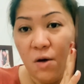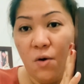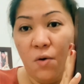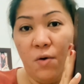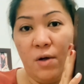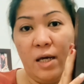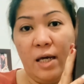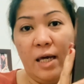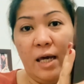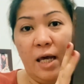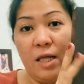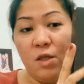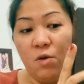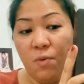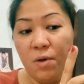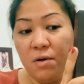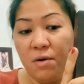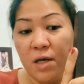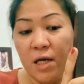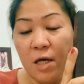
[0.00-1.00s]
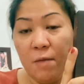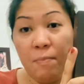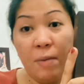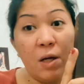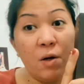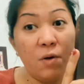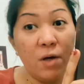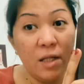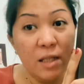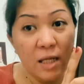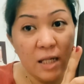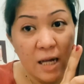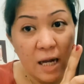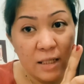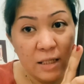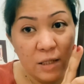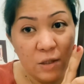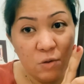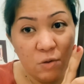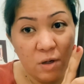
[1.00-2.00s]
Okay, 81 ringgit. Pero hindi
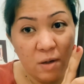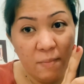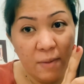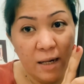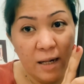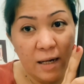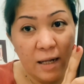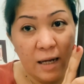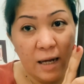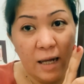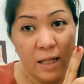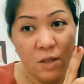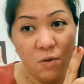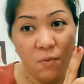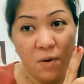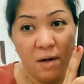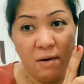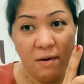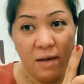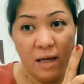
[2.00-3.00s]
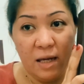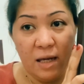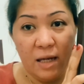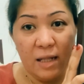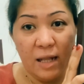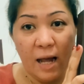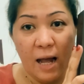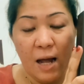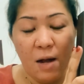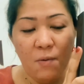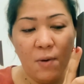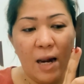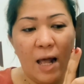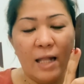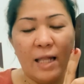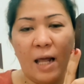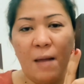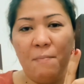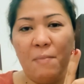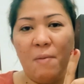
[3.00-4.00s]
natin to nabili ng 81 ringgit ha. Wala
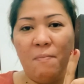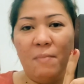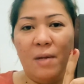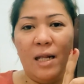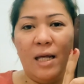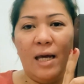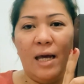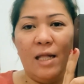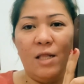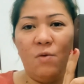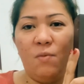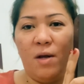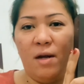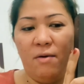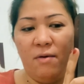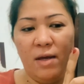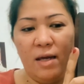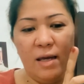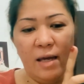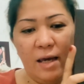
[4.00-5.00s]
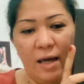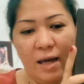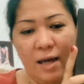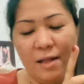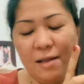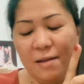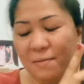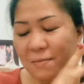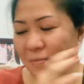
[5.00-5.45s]
tayong pambiling 81 ringgit.